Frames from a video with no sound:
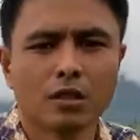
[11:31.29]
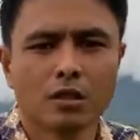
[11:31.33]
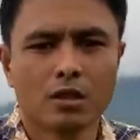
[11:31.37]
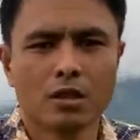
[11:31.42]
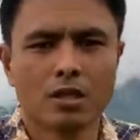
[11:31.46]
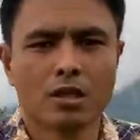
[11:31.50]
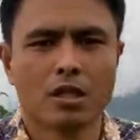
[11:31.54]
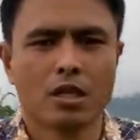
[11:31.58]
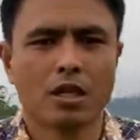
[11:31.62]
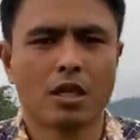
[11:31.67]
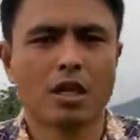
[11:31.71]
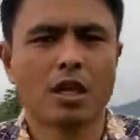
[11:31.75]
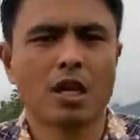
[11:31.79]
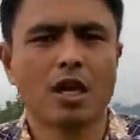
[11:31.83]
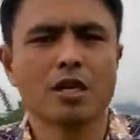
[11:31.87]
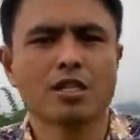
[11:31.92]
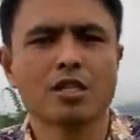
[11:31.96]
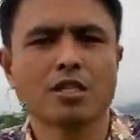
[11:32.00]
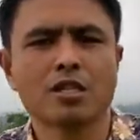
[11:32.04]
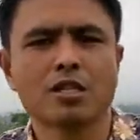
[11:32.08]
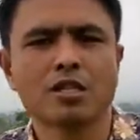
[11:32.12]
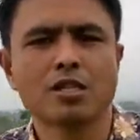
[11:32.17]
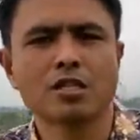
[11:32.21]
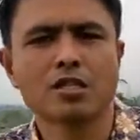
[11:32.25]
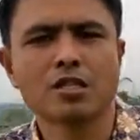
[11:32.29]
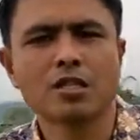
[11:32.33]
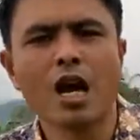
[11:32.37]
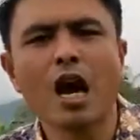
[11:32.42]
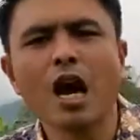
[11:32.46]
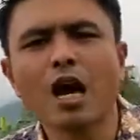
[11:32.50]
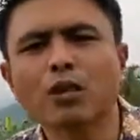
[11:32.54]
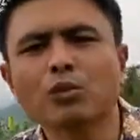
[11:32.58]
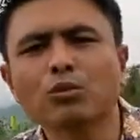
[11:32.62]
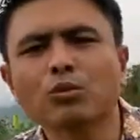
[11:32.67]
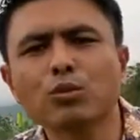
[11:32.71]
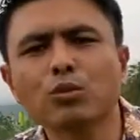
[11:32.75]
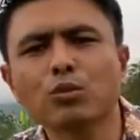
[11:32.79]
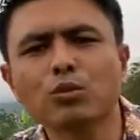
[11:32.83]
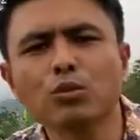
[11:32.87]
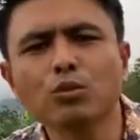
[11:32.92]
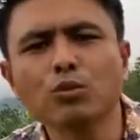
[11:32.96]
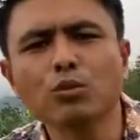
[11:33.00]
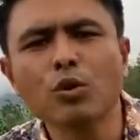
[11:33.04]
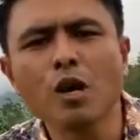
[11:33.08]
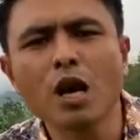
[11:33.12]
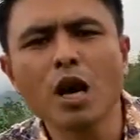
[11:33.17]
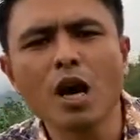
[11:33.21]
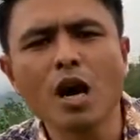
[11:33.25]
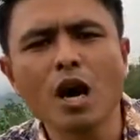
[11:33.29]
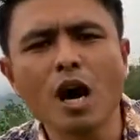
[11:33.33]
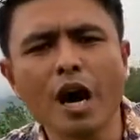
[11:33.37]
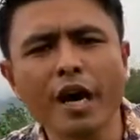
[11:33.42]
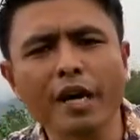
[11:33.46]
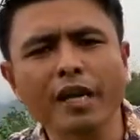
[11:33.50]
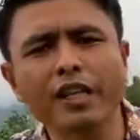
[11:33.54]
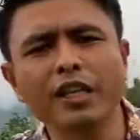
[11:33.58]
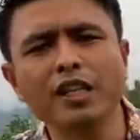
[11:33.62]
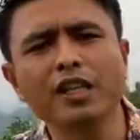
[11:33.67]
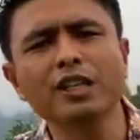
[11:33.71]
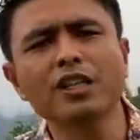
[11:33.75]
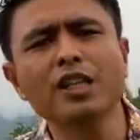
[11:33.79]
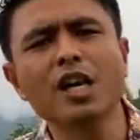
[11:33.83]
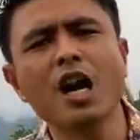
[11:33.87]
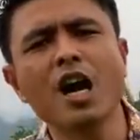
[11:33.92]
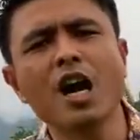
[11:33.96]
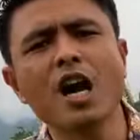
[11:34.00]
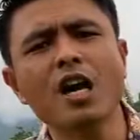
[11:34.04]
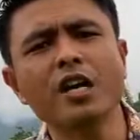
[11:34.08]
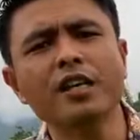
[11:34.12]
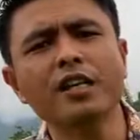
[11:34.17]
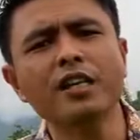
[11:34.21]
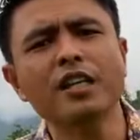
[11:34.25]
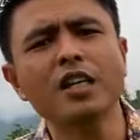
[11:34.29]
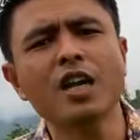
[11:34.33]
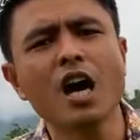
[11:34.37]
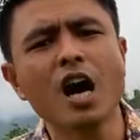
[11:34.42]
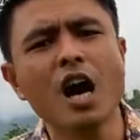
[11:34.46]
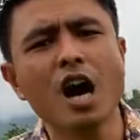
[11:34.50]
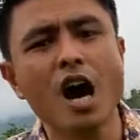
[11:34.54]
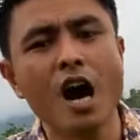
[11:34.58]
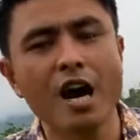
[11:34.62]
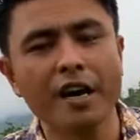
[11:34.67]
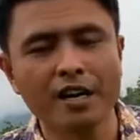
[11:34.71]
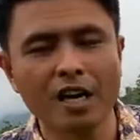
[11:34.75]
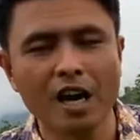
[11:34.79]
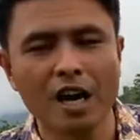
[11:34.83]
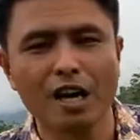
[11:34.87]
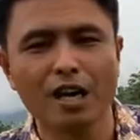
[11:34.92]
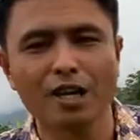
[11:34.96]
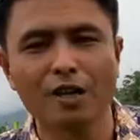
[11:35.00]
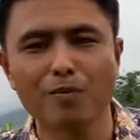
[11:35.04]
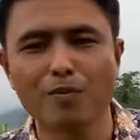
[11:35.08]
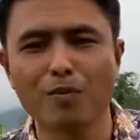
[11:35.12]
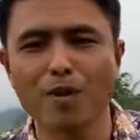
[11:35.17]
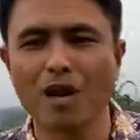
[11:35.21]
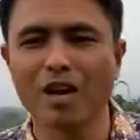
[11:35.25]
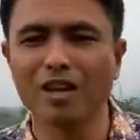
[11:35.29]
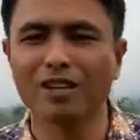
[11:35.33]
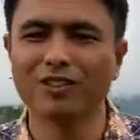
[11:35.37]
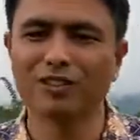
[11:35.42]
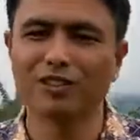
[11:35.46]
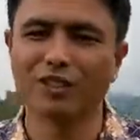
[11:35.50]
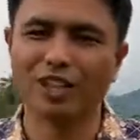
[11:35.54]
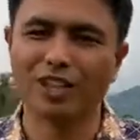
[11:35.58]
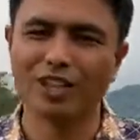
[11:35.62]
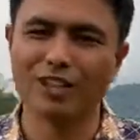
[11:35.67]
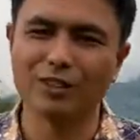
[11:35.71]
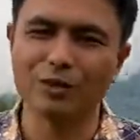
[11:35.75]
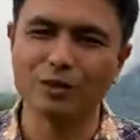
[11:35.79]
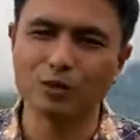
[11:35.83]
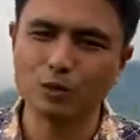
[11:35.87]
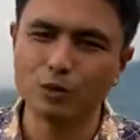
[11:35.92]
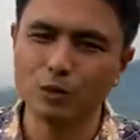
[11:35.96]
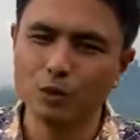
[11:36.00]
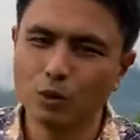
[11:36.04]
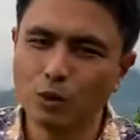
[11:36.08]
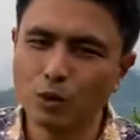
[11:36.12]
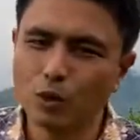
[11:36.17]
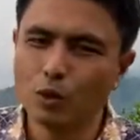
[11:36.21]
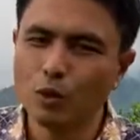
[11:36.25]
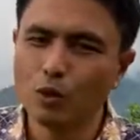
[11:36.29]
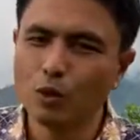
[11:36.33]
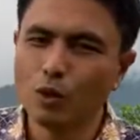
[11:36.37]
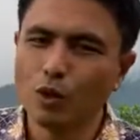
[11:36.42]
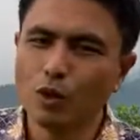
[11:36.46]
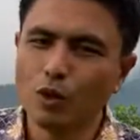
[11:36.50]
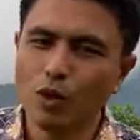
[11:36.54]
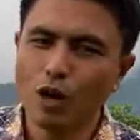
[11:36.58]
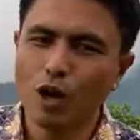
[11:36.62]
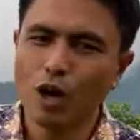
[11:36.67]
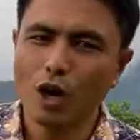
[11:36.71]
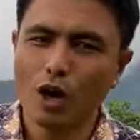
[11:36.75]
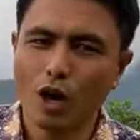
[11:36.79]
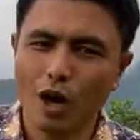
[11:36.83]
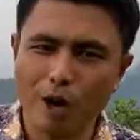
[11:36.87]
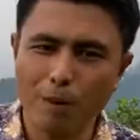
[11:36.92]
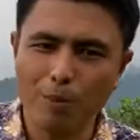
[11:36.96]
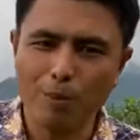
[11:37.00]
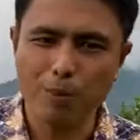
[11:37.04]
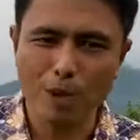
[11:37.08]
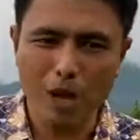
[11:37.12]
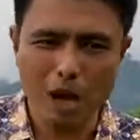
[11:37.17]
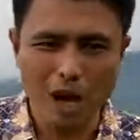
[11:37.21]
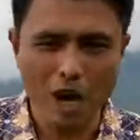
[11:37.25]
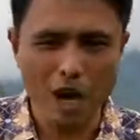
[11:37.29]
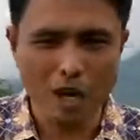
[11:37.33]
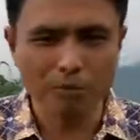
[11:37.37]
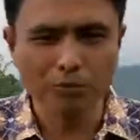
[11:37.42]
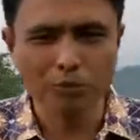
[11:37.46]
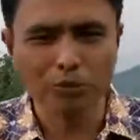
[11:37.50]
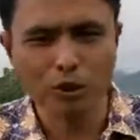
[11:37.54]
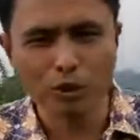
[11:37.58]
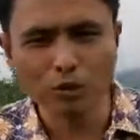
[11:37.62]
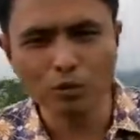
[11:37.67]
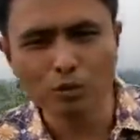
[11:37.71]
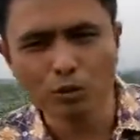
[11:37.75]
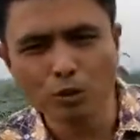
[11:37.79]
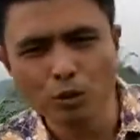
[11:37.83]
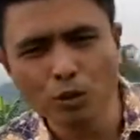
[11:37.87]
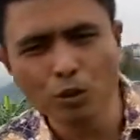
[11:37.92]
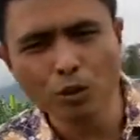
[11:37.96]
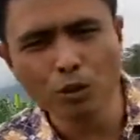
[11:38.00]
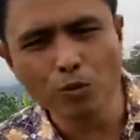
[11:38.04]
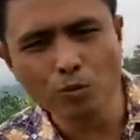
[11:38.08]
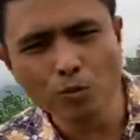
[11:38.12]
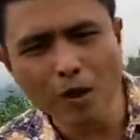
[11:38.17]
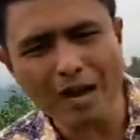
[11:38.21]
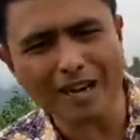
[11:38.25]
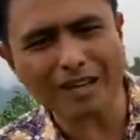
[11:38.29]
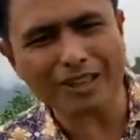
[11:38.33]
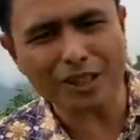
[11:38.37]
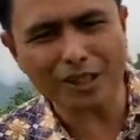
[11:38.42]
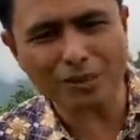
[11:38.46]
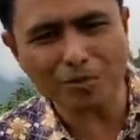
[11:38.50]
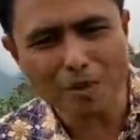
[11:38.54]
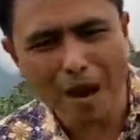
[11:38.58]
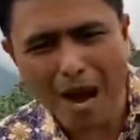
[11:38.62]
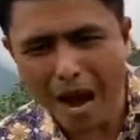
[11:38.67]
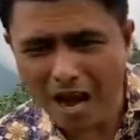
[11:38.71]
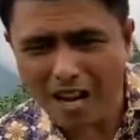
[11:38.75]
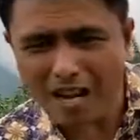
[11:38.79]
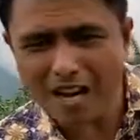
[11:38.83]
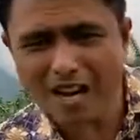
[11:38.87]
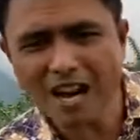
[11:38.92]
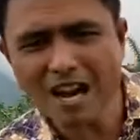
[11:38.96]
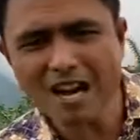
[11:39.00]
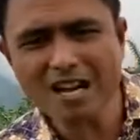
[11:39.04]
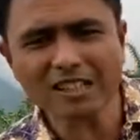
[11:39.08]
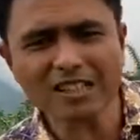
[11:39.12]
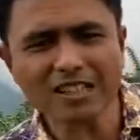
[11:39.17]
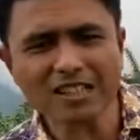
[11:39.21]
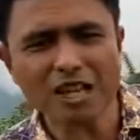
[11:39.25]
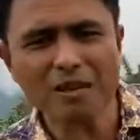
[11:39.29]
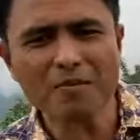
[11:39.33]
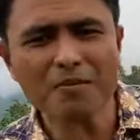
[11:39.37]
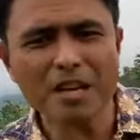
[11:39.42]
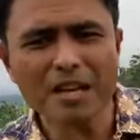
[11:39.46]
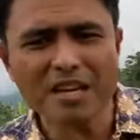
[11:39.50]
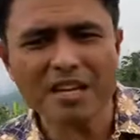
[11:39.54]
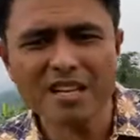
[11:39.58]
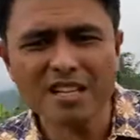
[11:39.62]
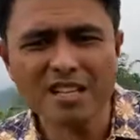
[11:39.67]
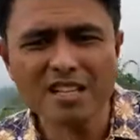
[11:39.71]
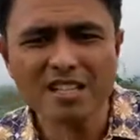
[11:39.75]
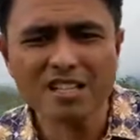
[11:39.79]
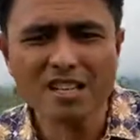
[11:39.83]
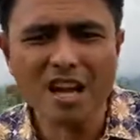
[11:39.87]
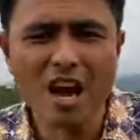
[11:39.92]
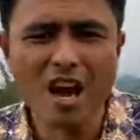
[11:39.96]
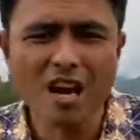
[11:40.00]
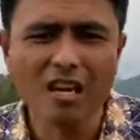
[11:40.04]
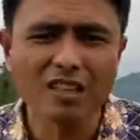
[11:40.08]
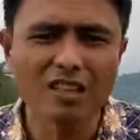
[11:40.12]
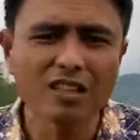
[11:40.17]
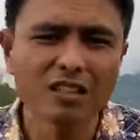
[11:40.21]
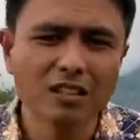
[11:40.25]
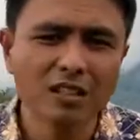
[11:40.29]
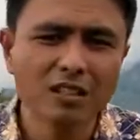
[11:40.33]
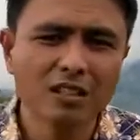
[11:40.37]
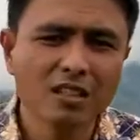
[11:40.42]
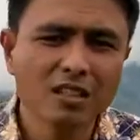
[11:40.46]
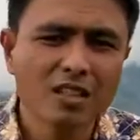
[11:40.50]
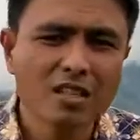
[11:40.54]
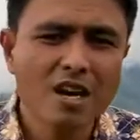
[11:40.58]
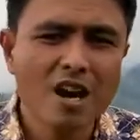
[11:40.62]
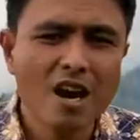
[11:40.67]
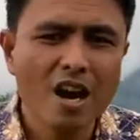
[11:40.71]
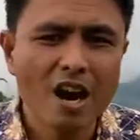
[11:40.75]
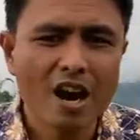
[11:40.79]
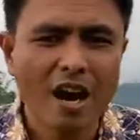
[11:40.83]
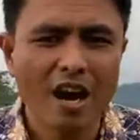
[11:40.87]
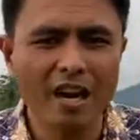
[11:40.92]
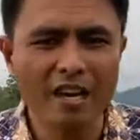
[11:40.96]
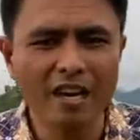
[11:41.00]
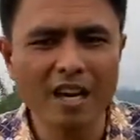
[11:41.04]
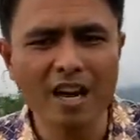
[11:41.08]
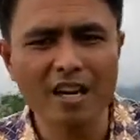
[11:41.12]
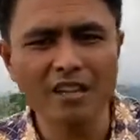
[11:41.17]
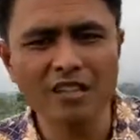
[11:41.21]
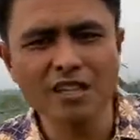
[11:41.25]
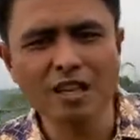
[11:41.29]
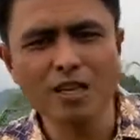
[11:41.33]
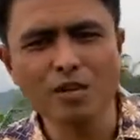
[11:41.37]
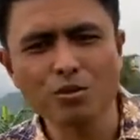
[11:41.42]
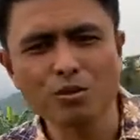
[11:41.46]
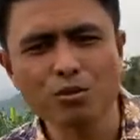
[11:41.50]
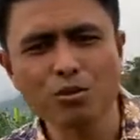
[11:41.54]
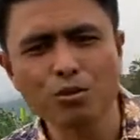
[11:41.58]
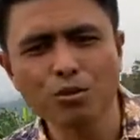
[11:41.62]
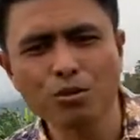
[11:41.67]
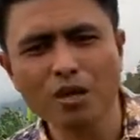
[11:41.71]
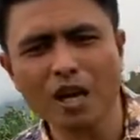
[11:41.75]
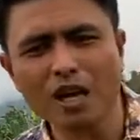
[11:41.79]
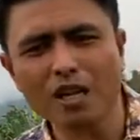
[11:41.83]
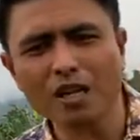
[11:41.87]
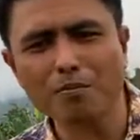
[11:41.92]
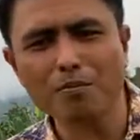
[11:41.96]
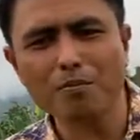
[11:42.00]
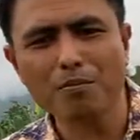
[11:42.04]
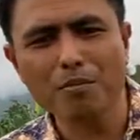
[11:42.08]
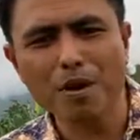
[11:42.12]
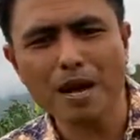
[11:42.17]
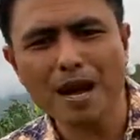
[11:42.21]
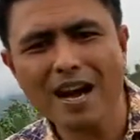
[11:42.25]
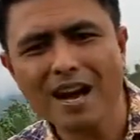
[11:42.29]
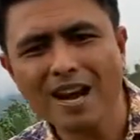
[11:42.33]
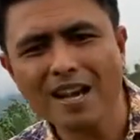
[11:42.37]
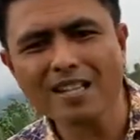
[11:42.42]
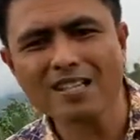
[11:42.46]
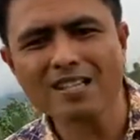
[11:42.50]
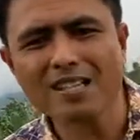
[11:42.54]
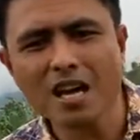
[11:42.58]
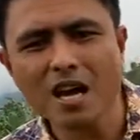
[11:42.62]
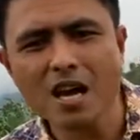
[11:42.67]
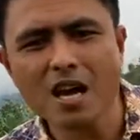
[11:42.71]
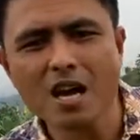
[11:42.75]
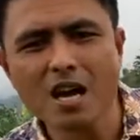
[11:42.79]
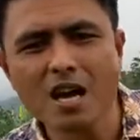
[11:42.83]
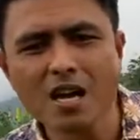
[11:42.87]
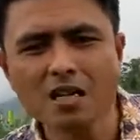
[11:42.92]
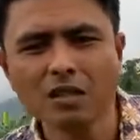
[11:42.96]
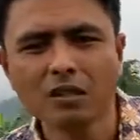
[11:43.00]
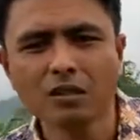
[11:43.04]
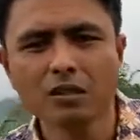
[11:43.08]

kelas 1 2 akhirnya dia anak remaja. Abraham tentu makin bangga sama Ishak. Anaknya sudah remaja.